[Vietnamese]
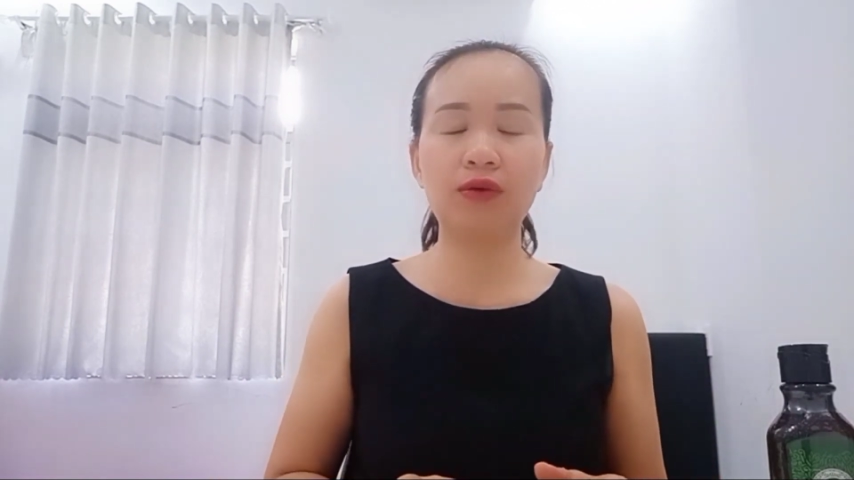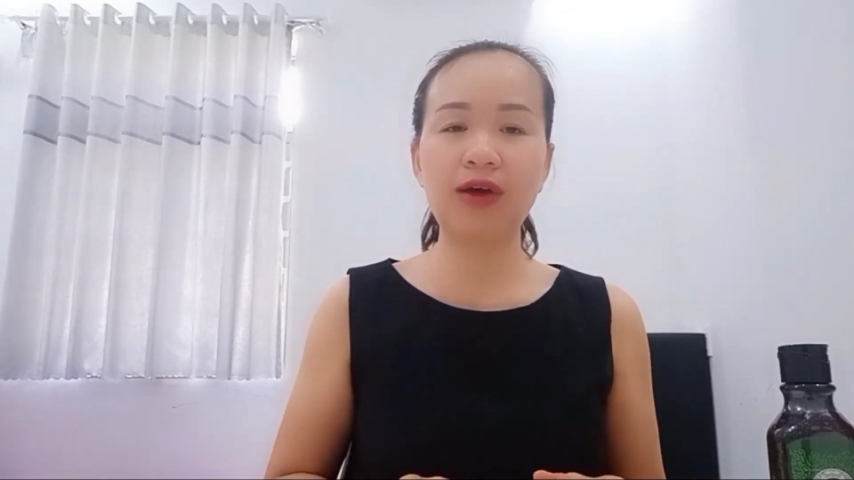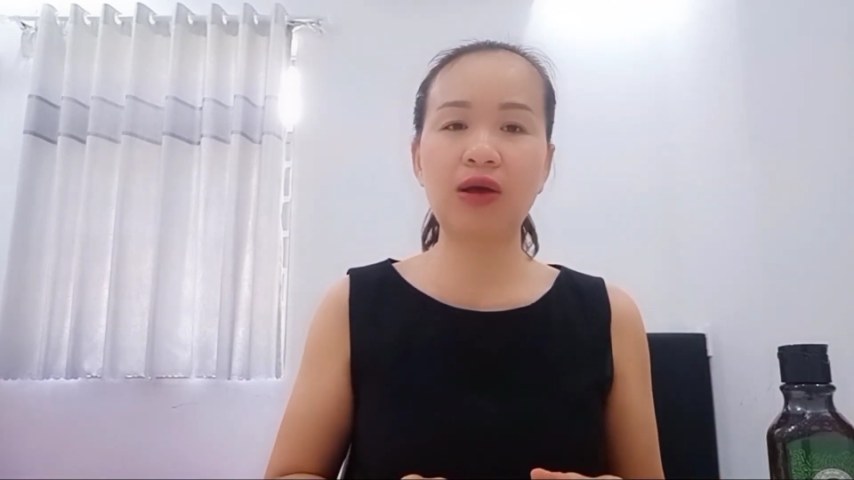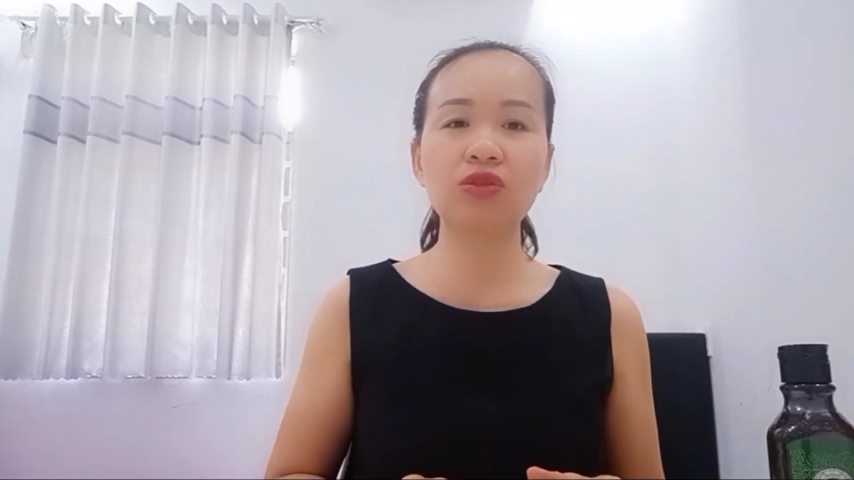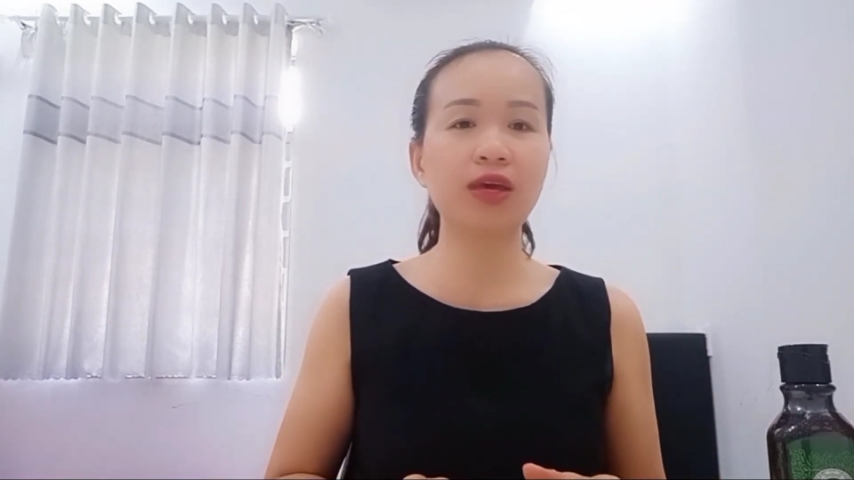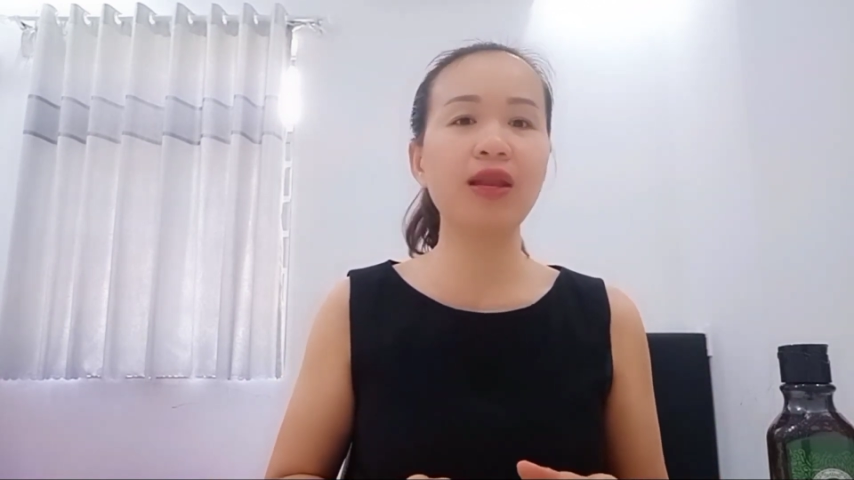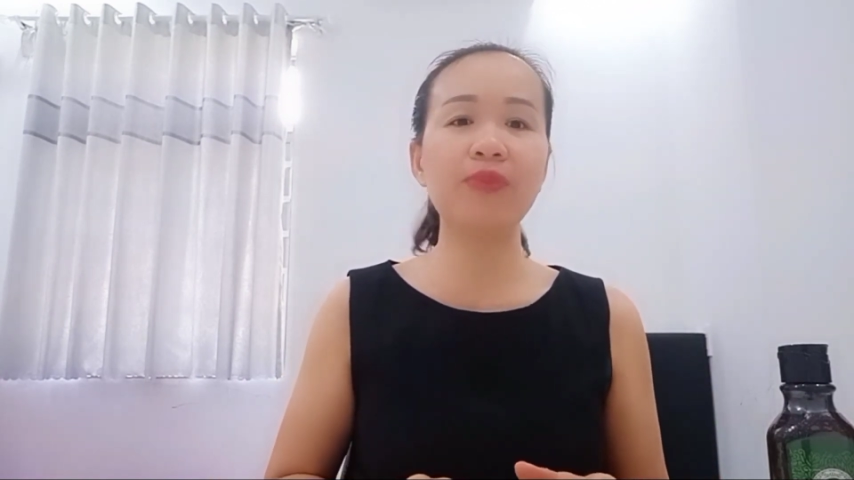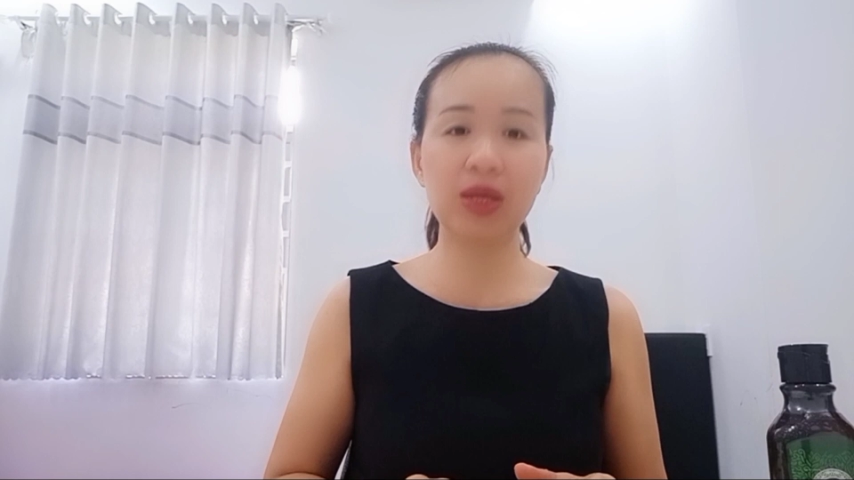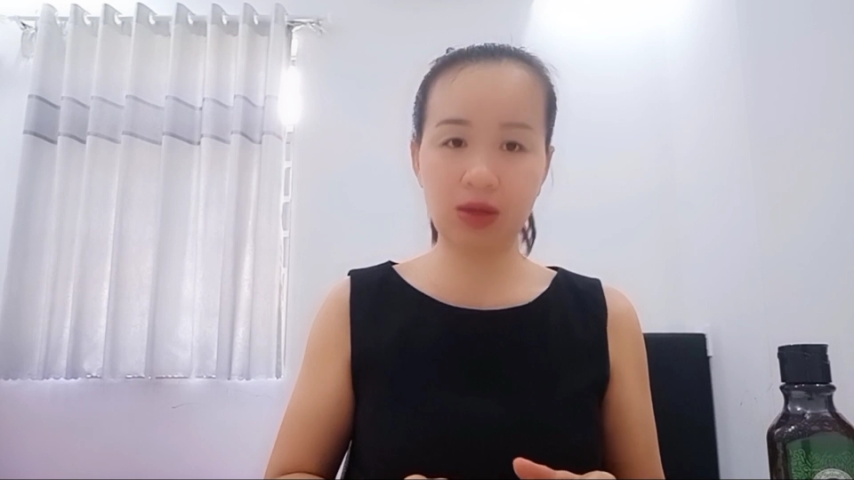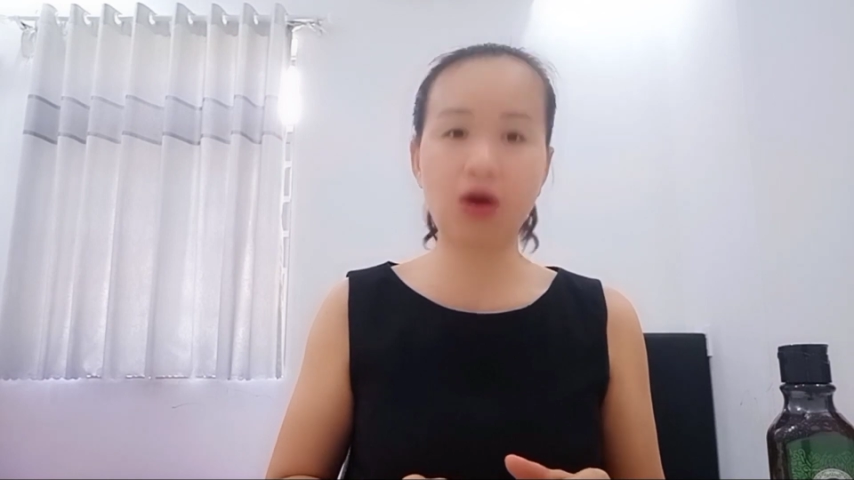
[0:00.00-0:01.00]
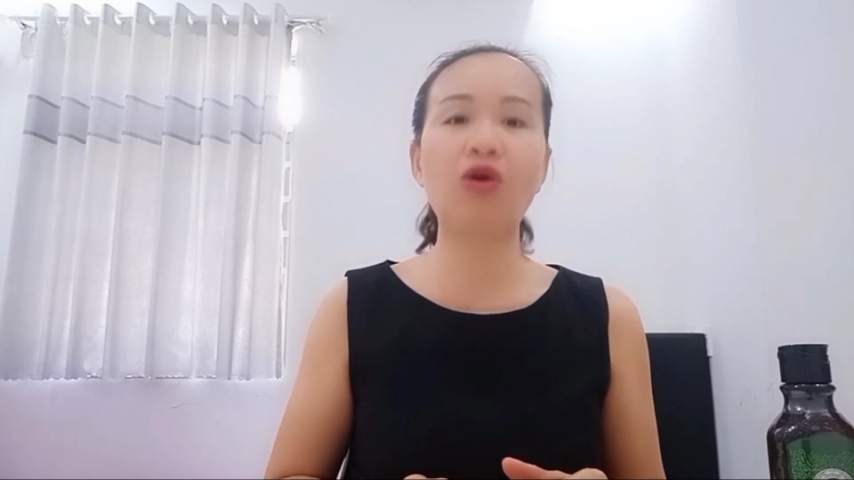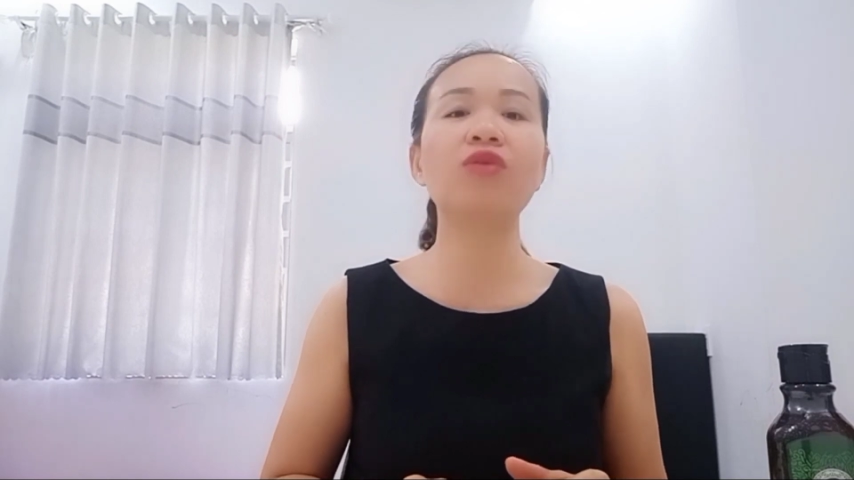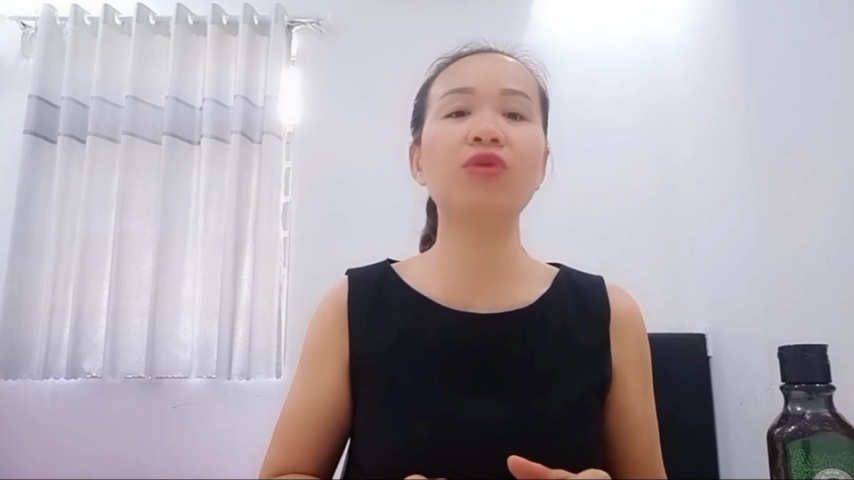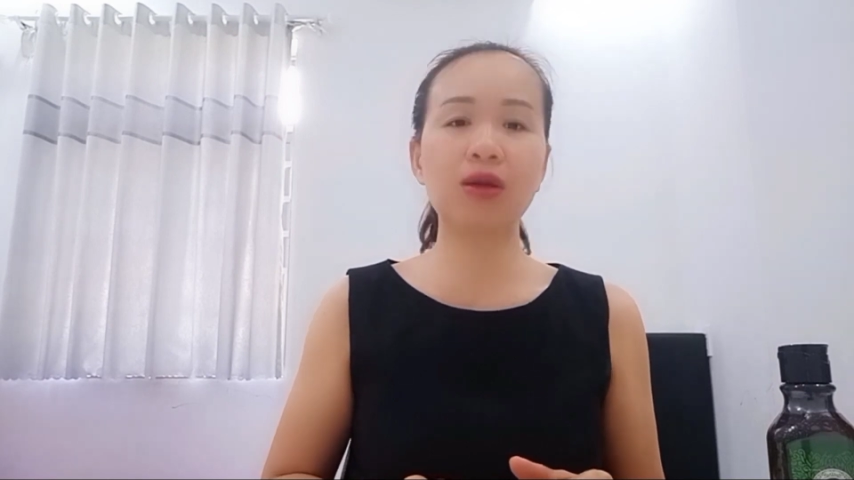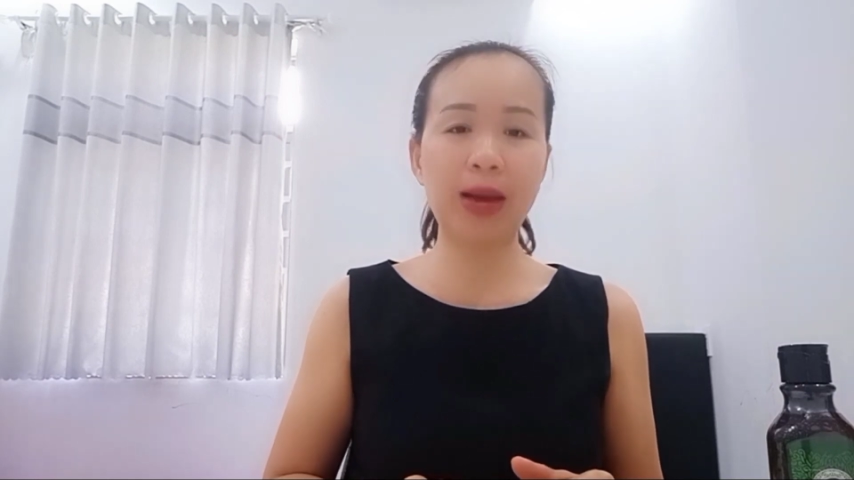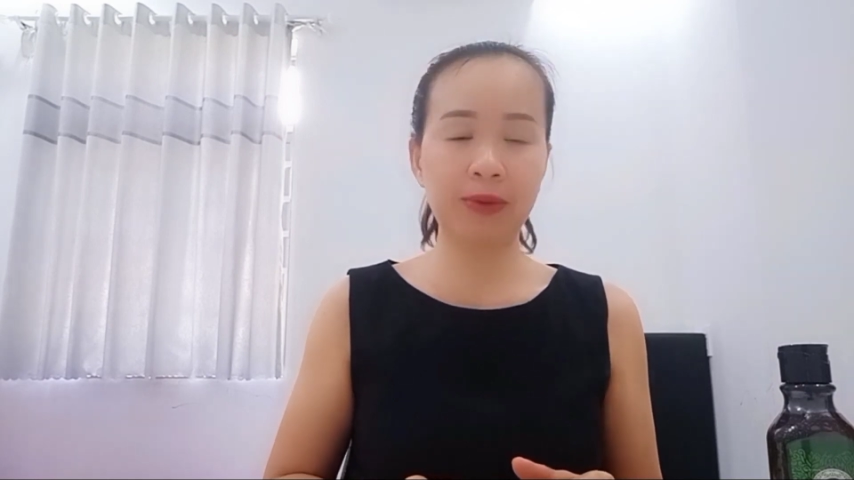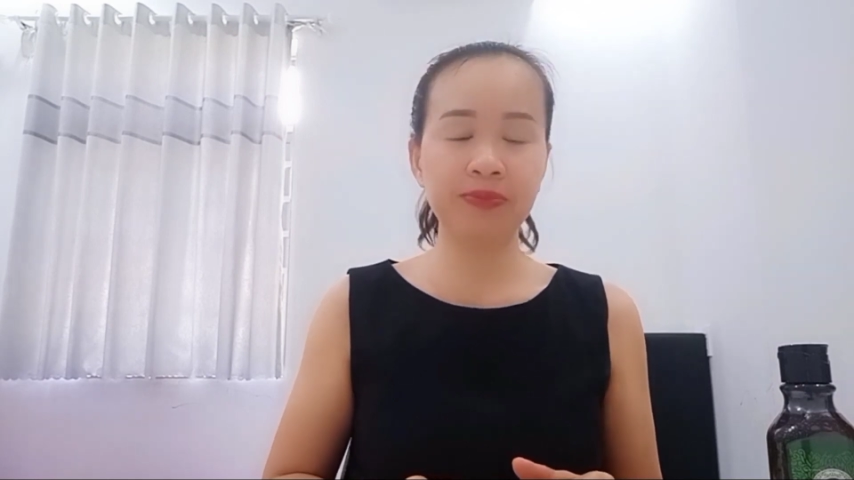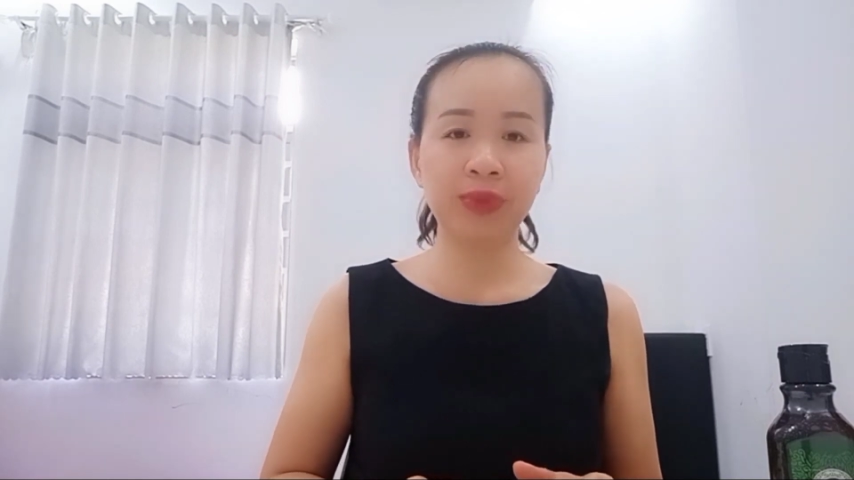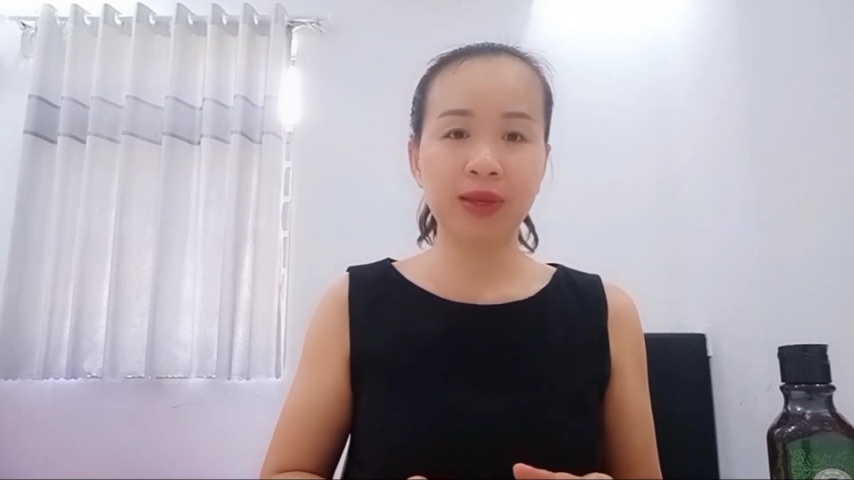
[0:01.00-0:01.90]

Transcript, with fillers: và có thể là mình khỏi luôn đó các bạn